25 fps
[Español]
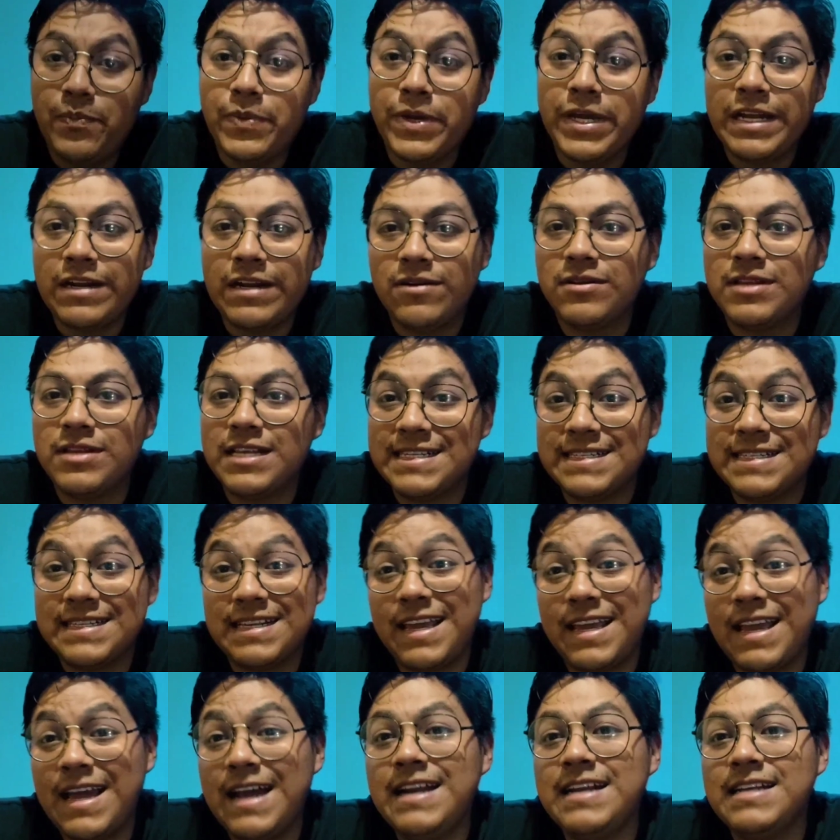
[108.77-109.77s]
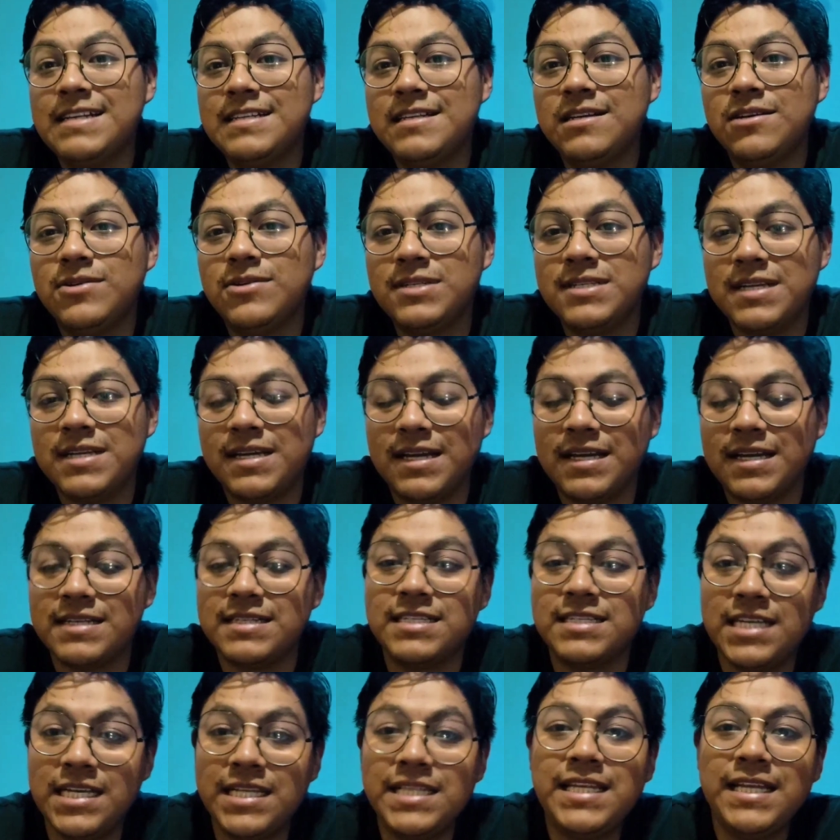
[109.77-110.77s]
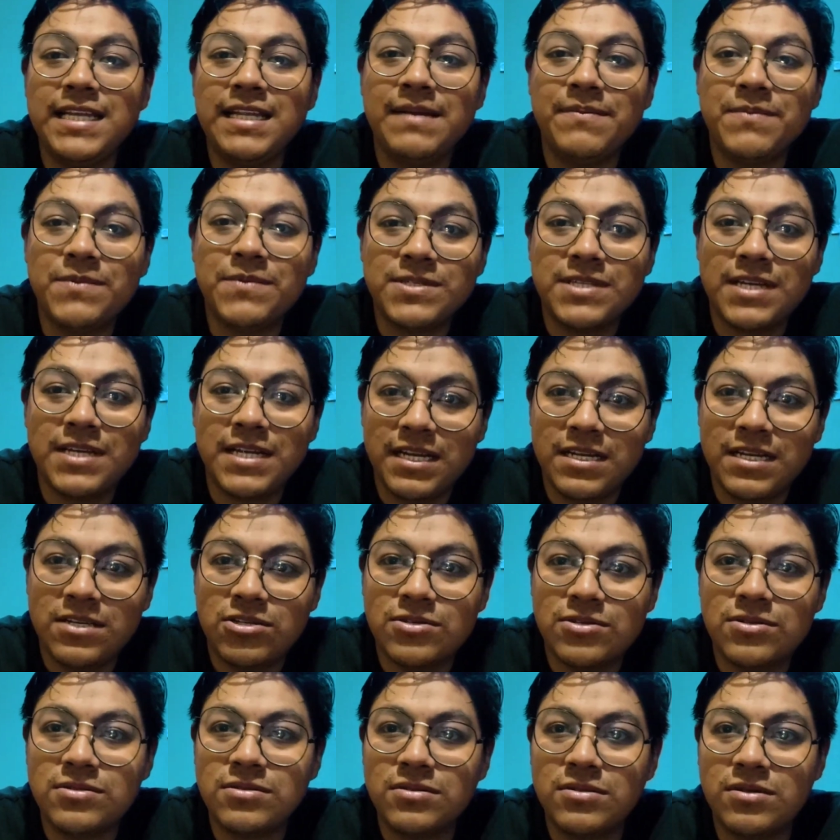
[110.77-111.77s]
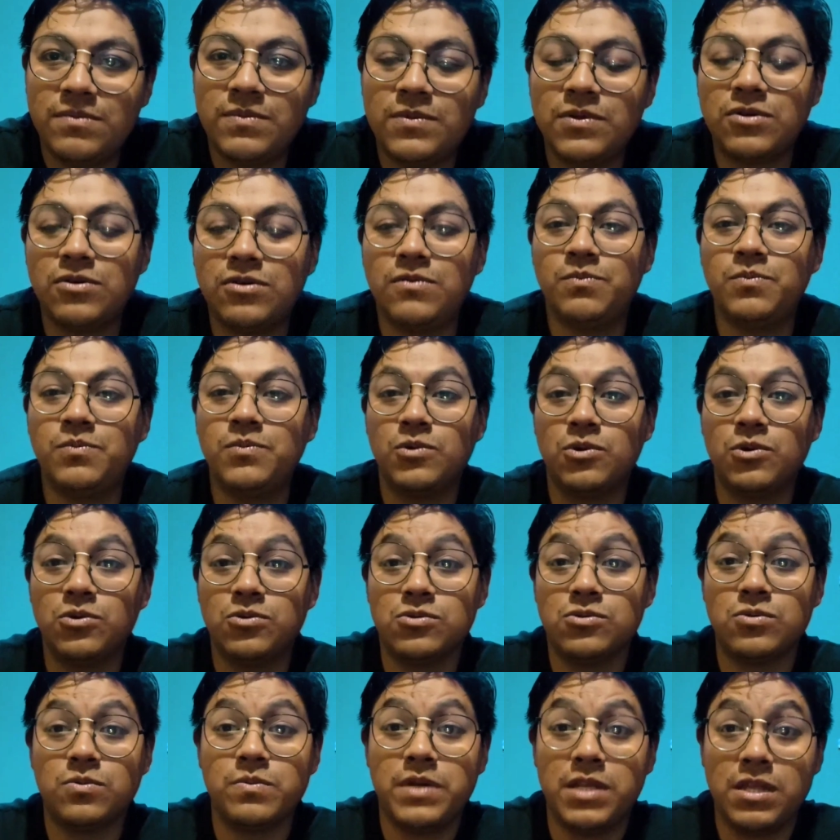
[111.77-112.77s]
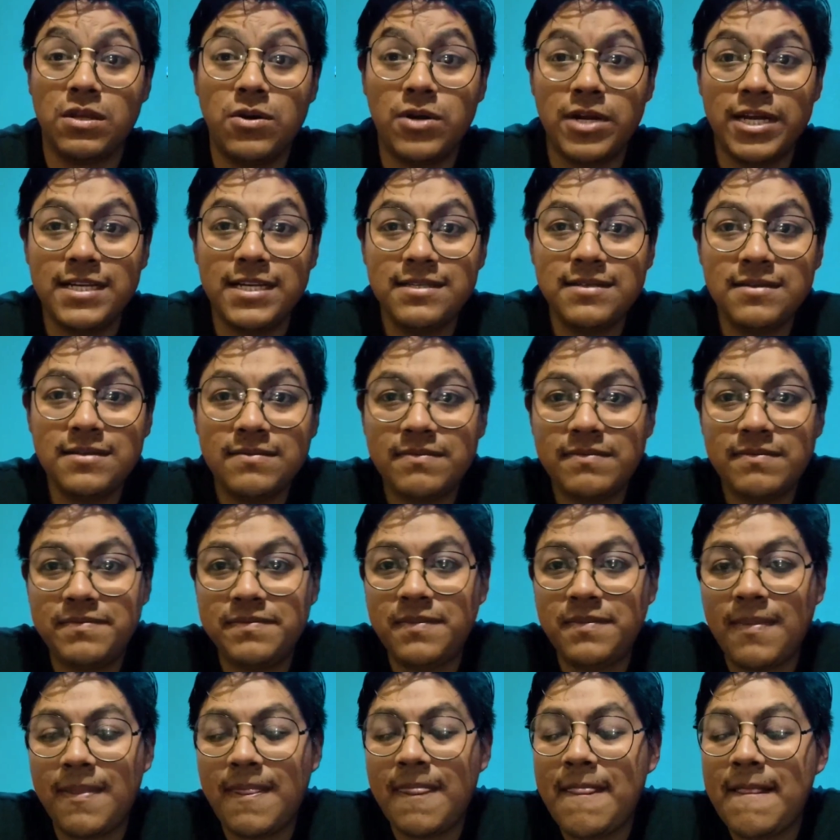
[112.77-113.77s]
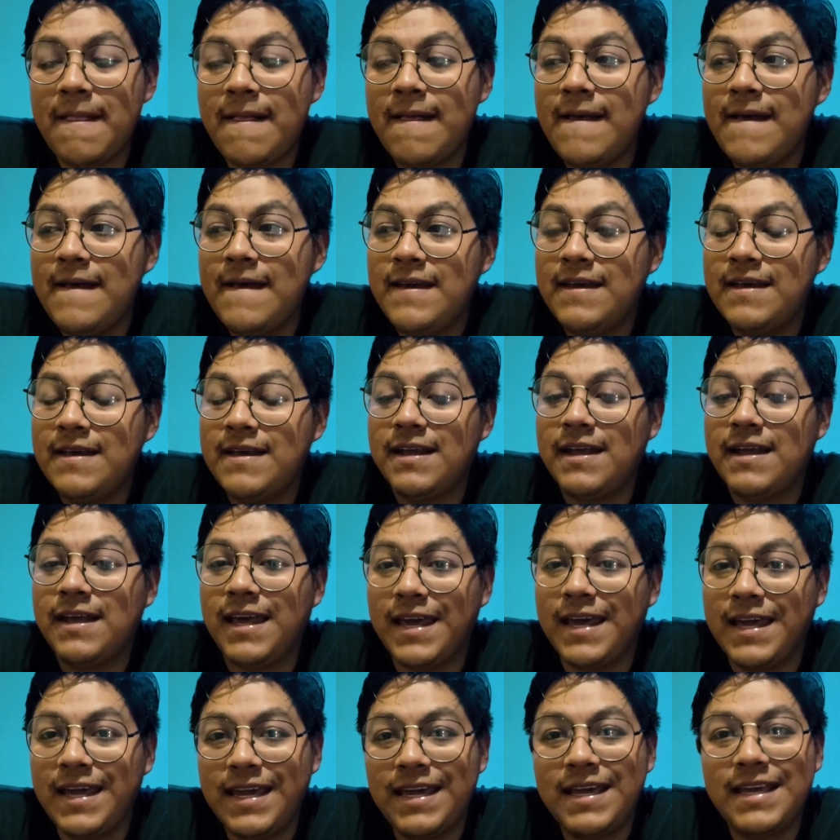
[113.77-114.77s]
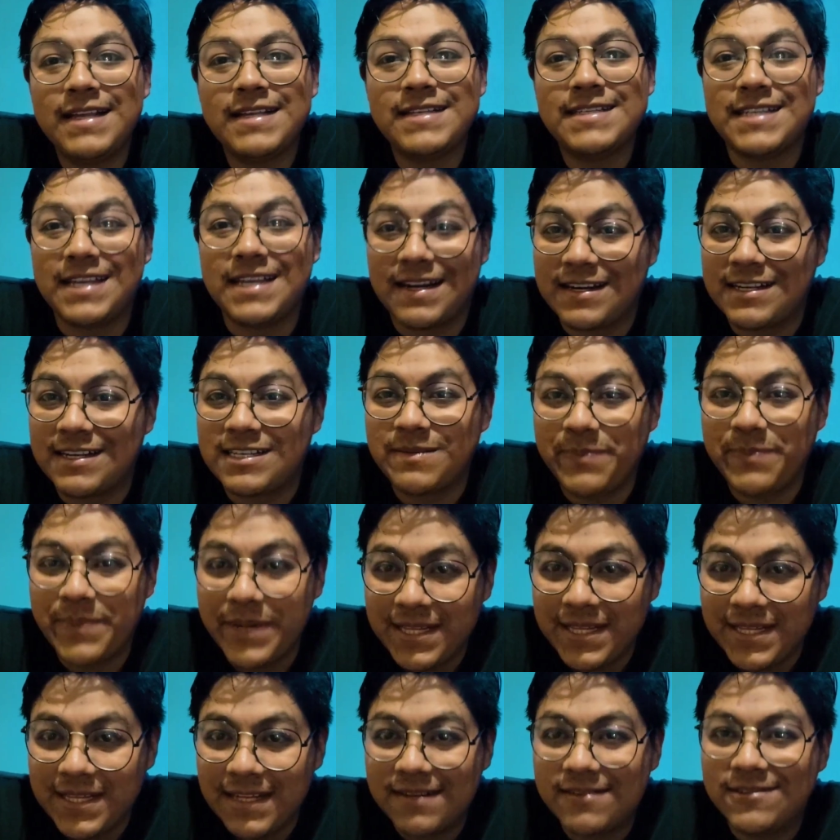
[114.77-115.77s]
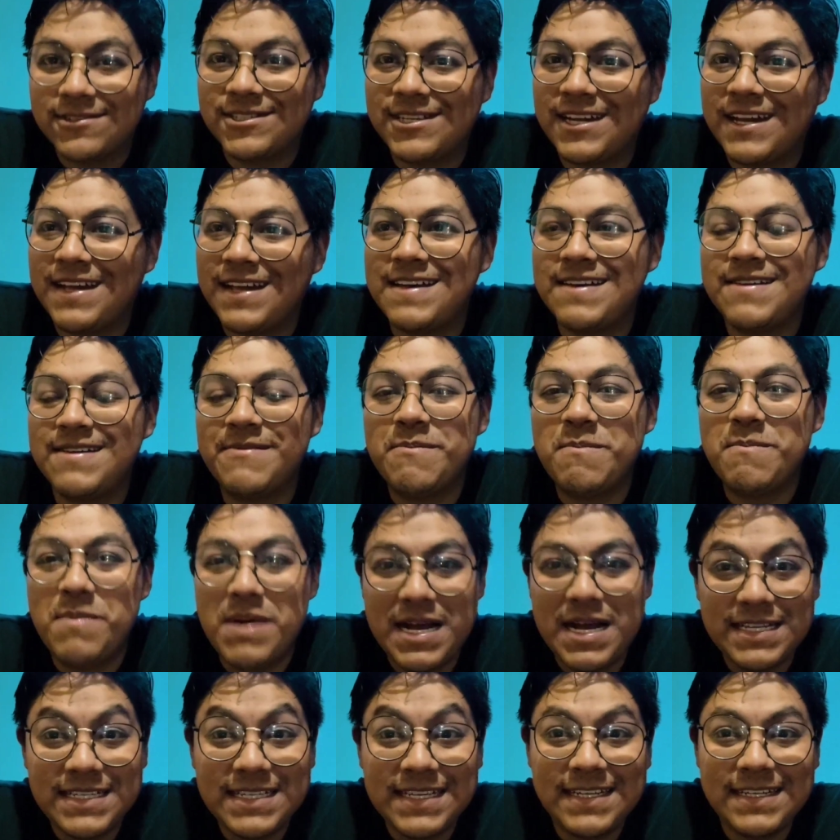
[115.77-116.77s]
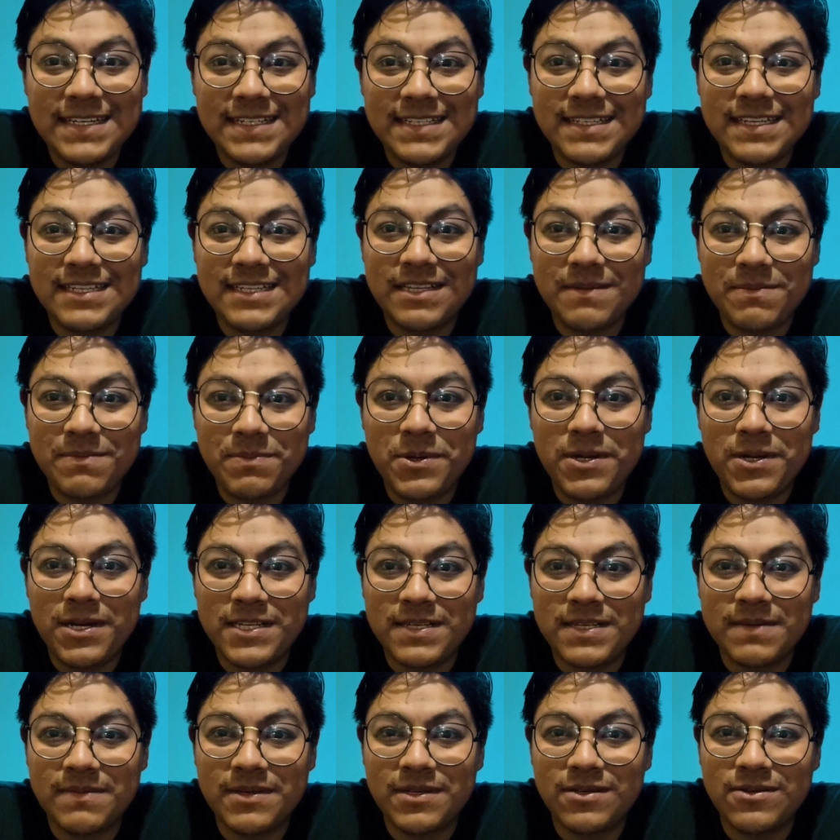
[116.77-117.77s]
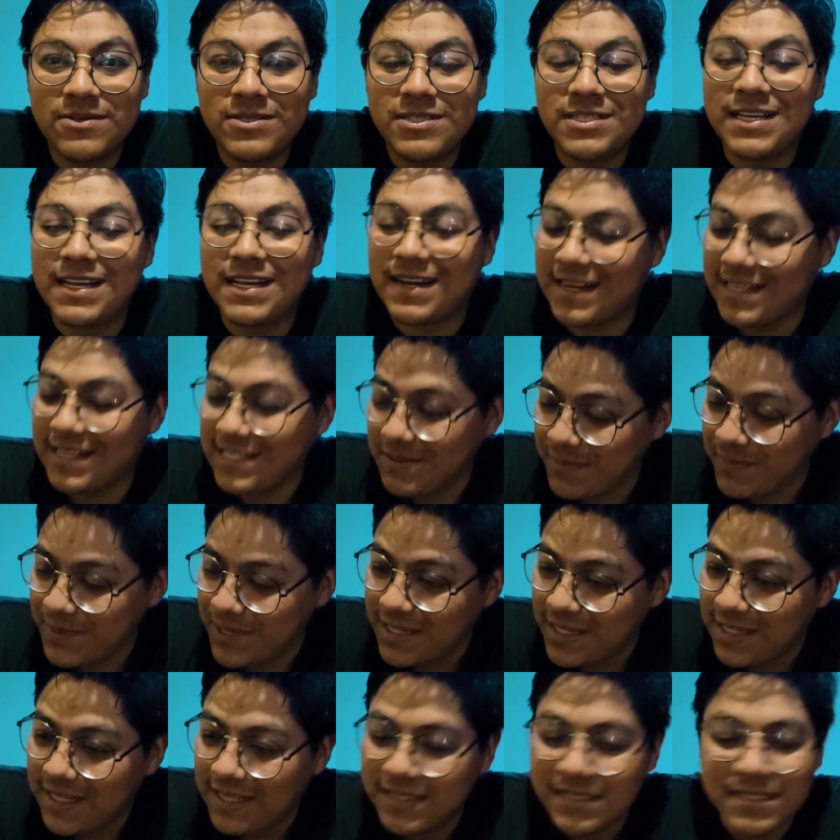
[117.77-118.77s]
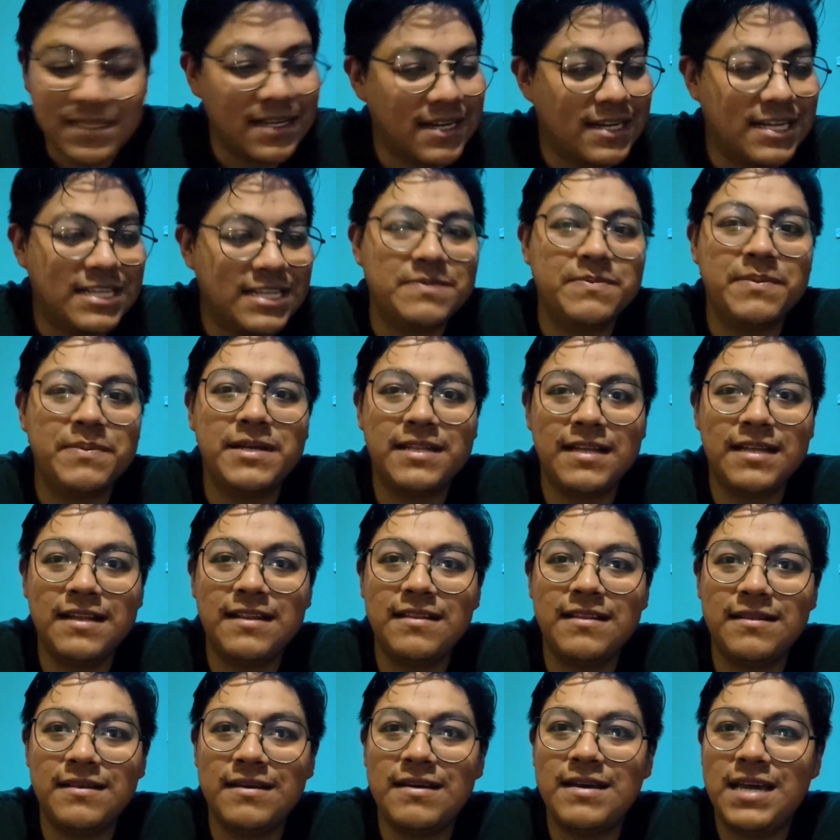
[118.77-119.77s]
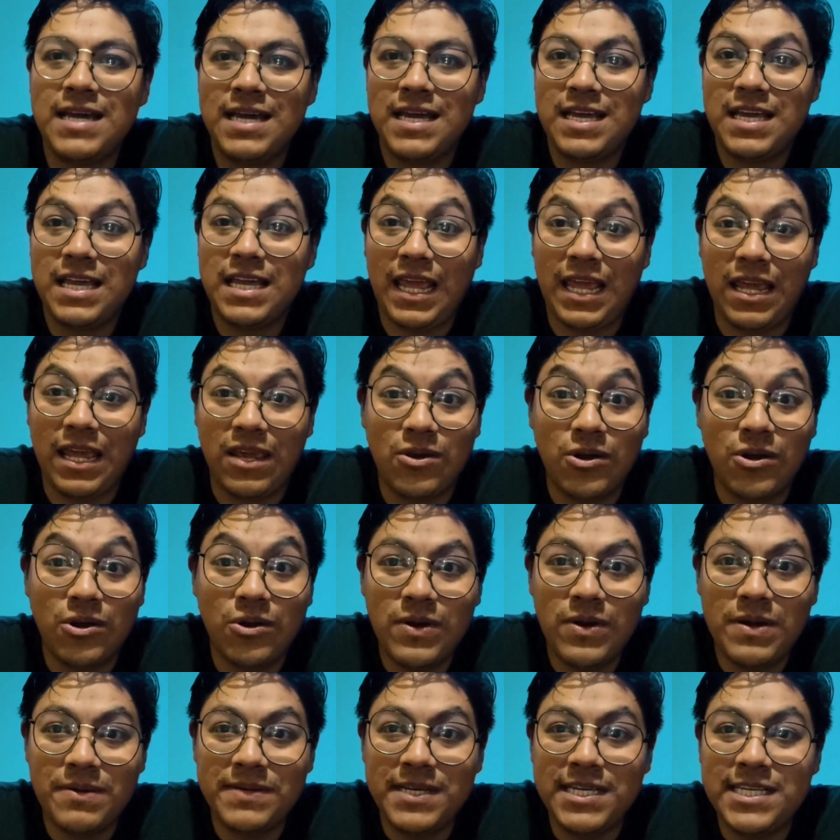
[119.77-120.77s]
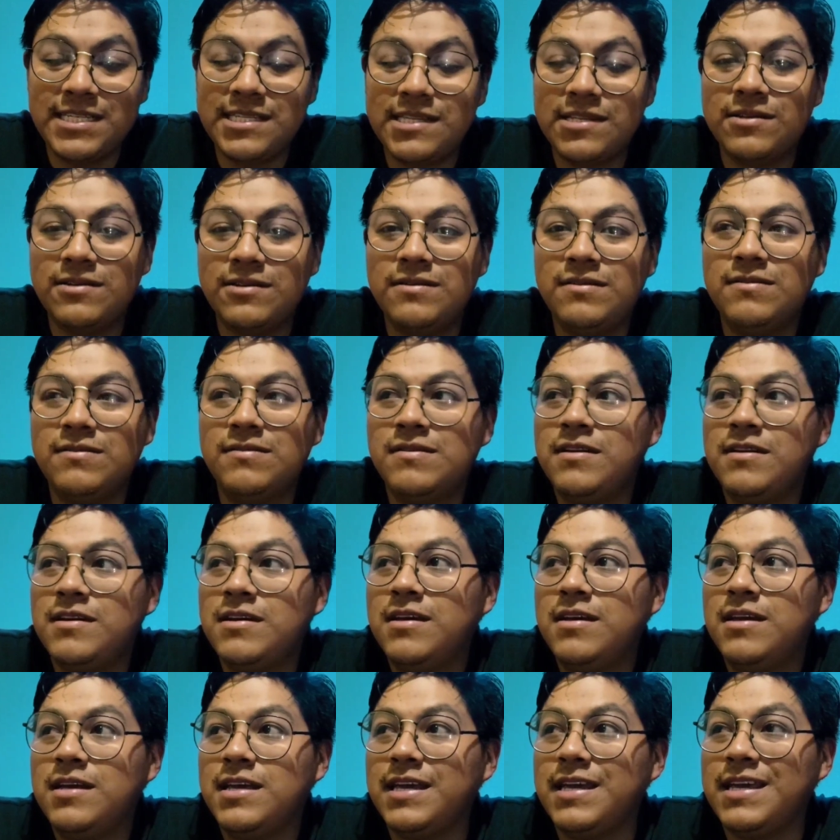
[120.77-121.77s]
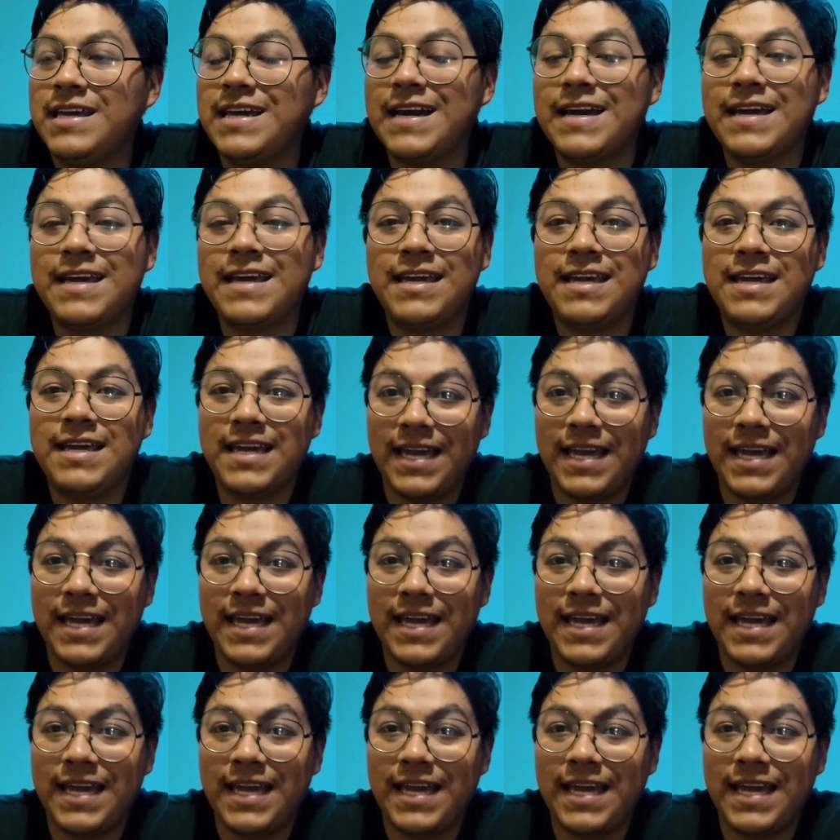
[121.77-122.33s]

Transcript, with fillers: pero desde ya les digo es de que sí tenemos derechos como consumidores que se respetan. O sea, más en estas épocas amigos se respetan, se respetan. Y yo lo he visto y hay